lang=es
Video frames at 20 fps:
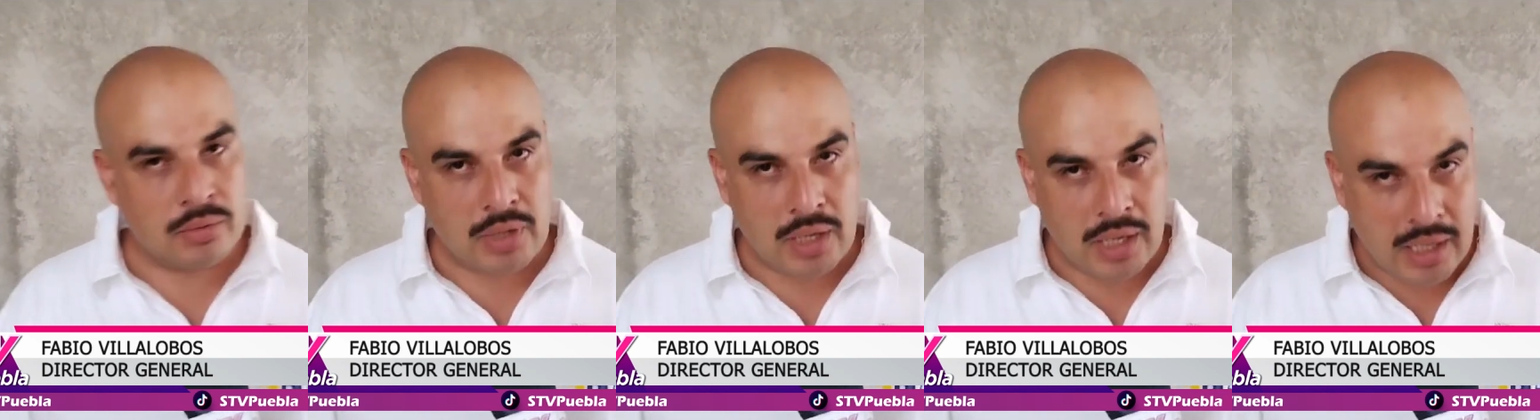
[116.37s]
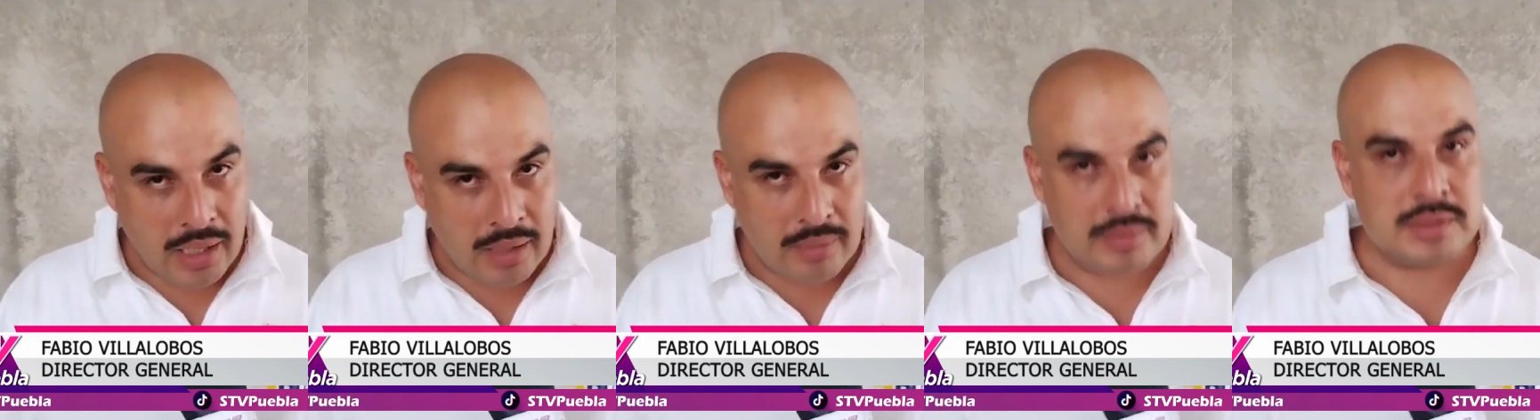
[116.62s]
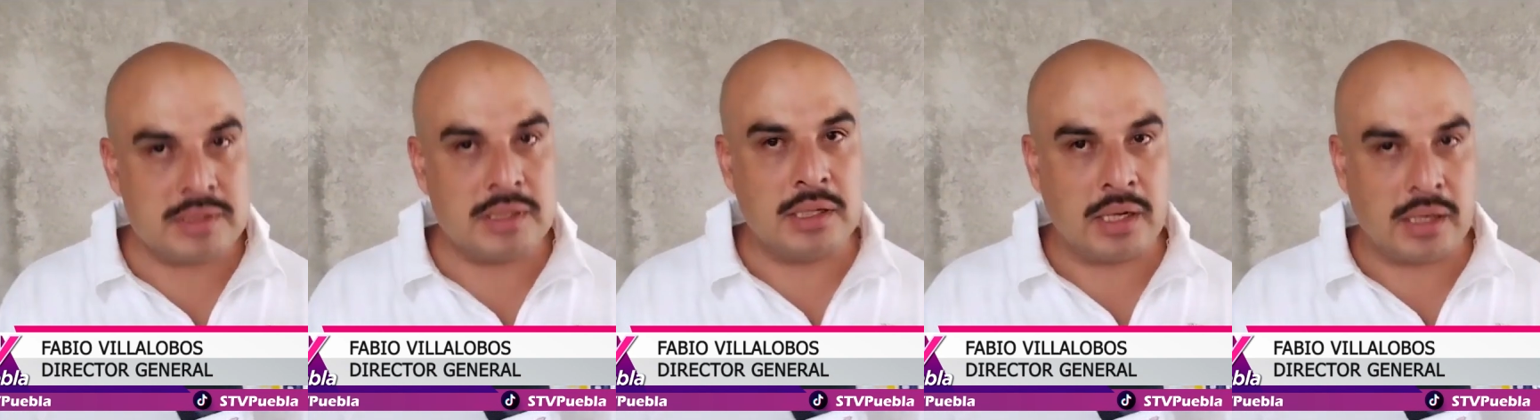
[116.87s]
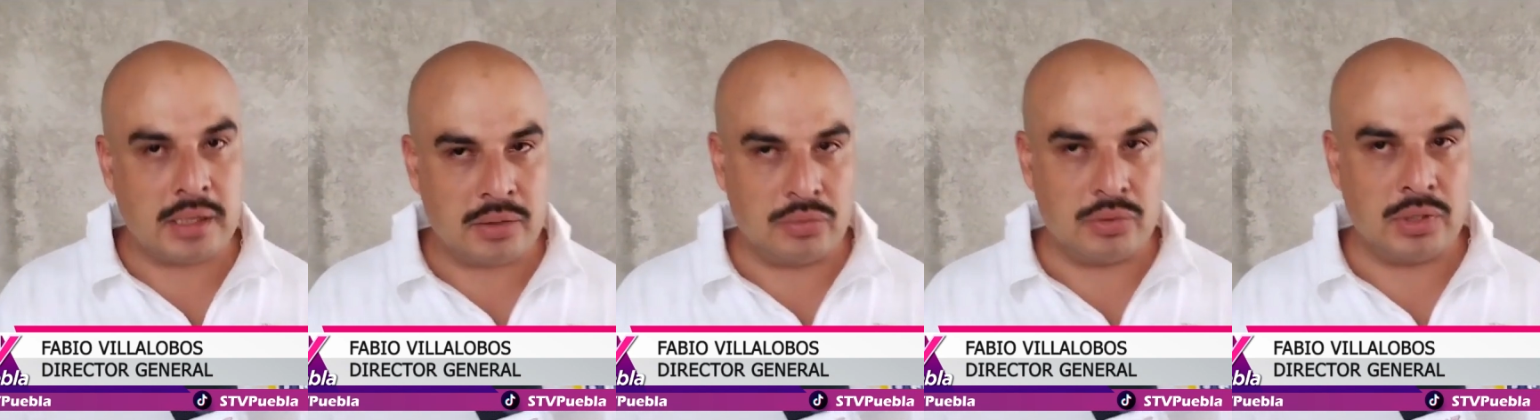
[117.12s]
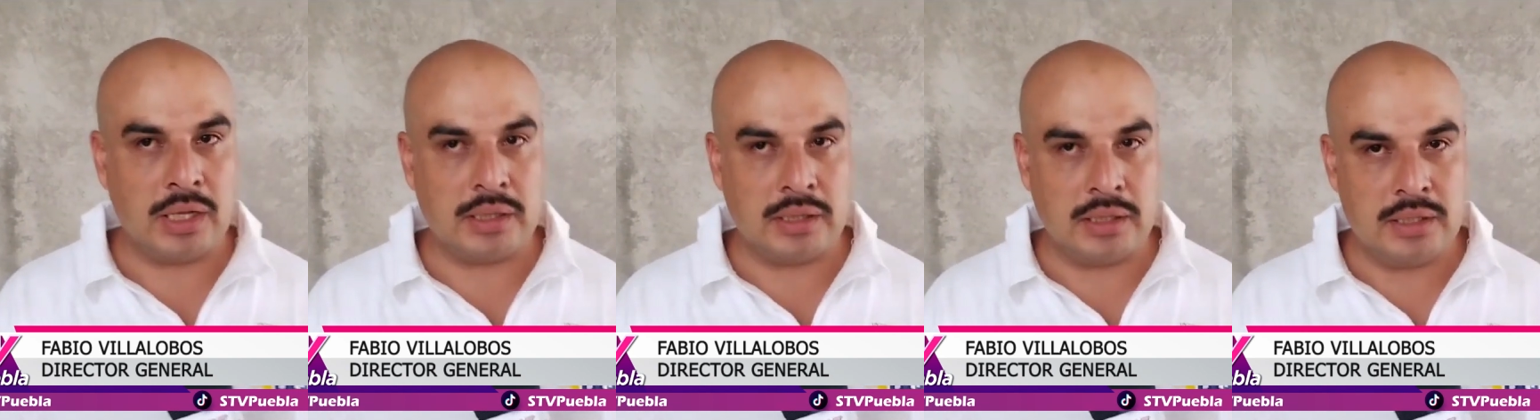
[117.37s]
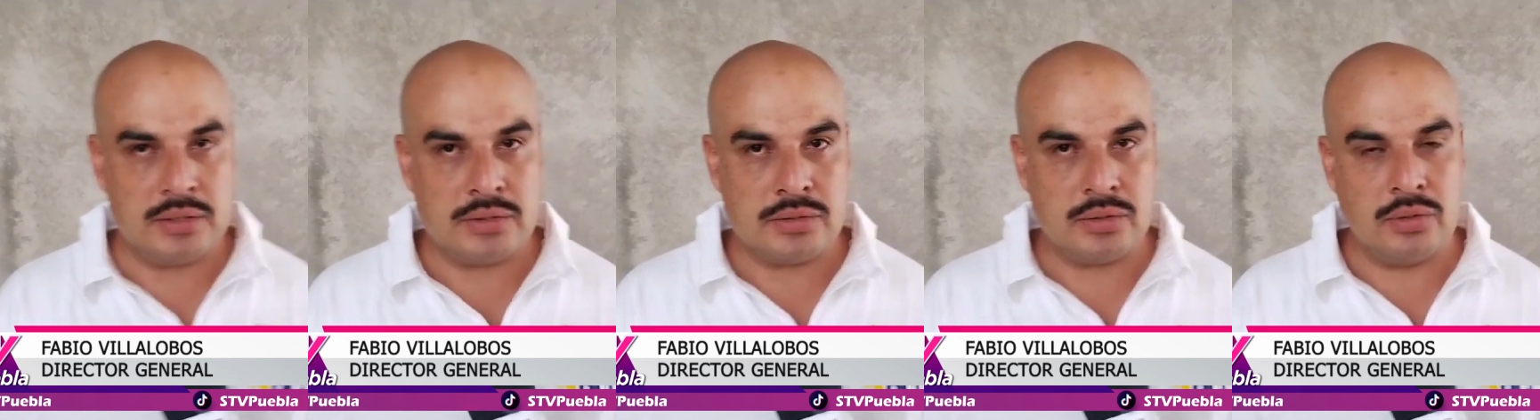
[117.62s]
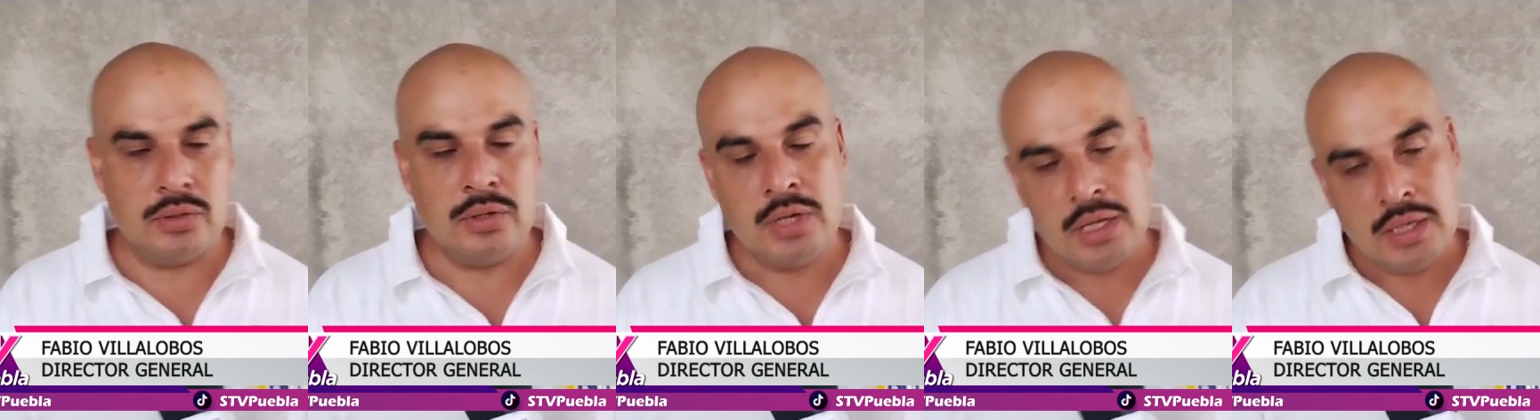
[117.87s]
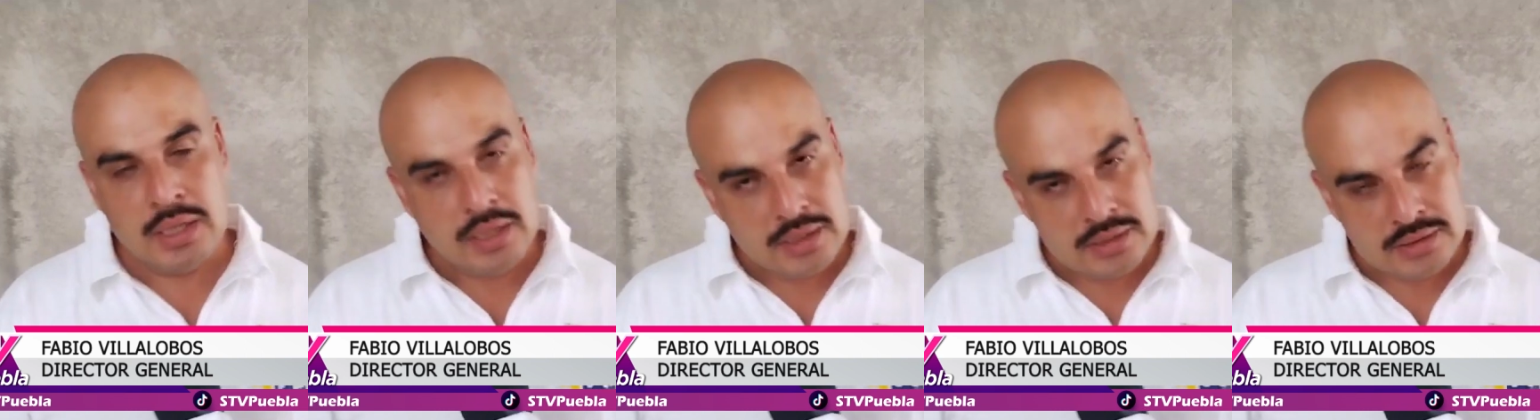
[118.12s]
con agaves de la región de Atlisco,
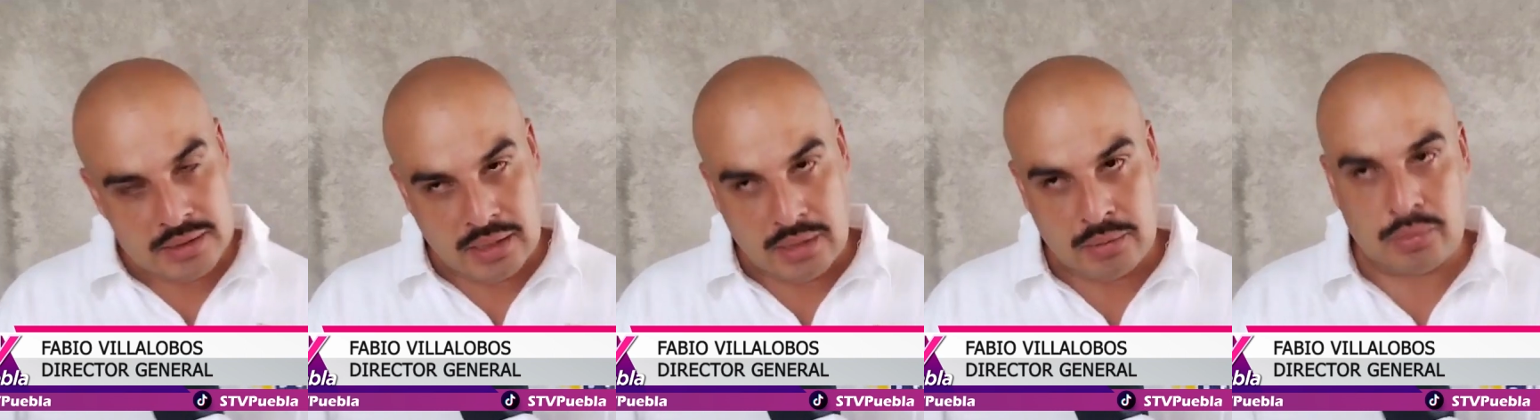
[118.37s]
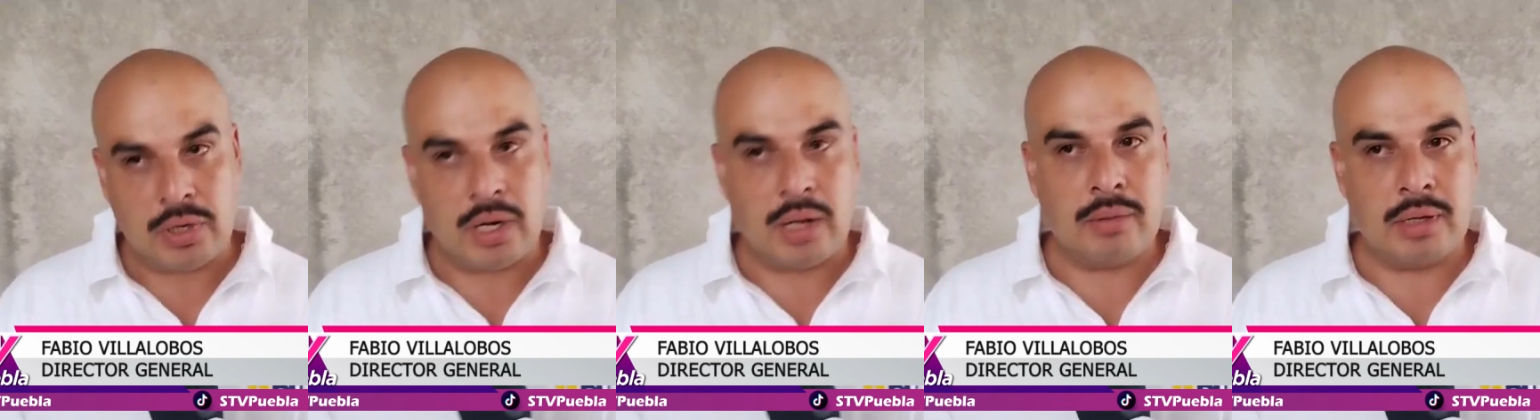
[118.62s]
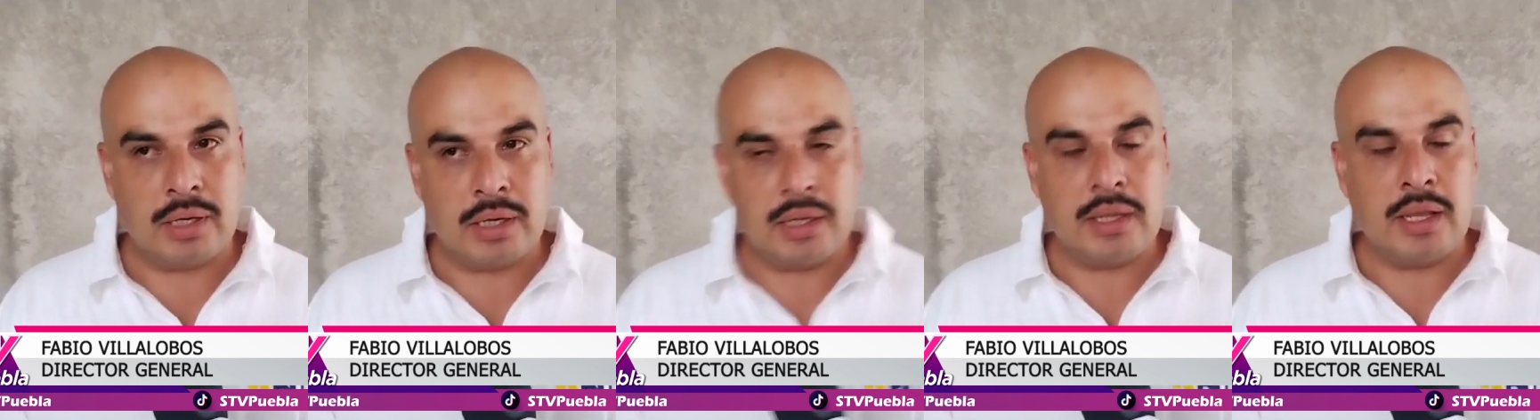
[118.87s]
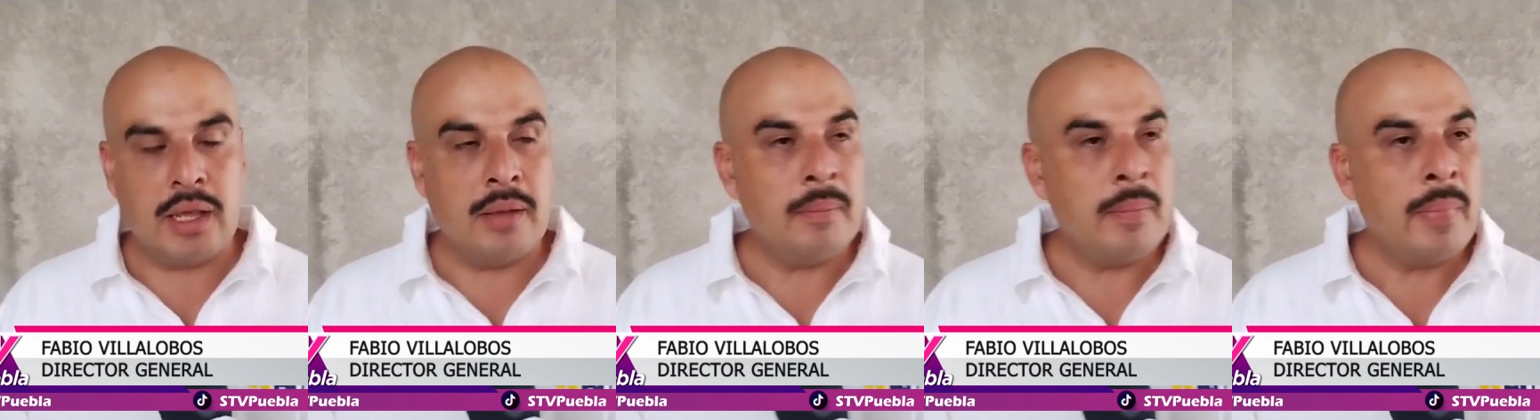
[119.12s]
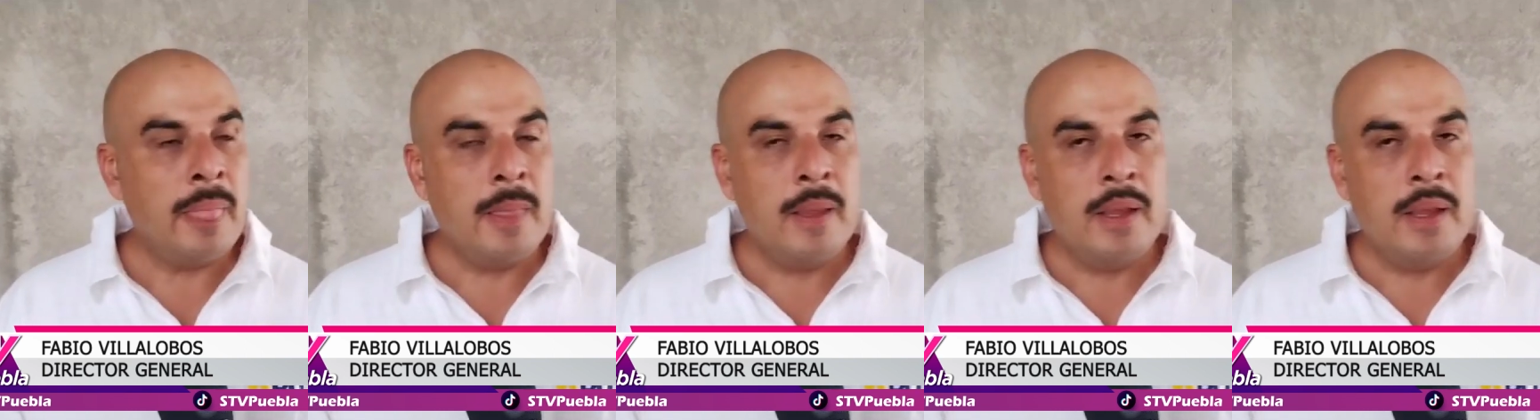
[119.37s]
se elaboraban allá,